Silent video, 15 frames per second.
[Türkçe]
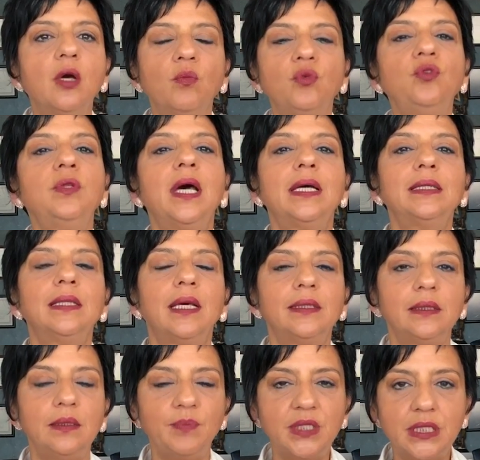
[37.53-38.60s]

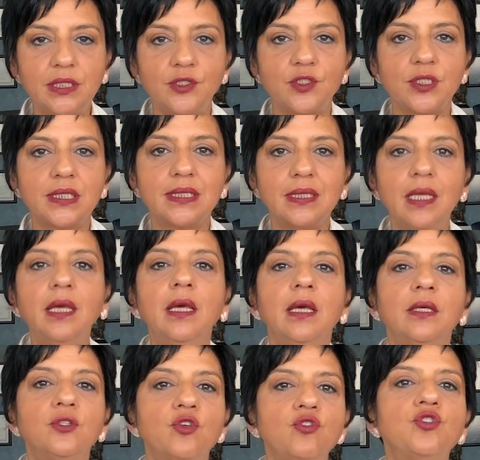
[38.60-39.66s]
Bunlardan birincisi
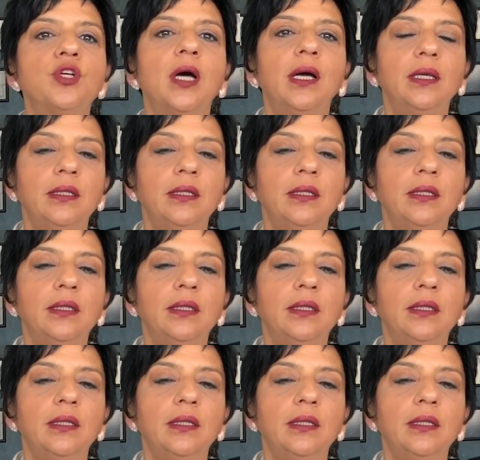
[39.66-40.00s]
çocuğa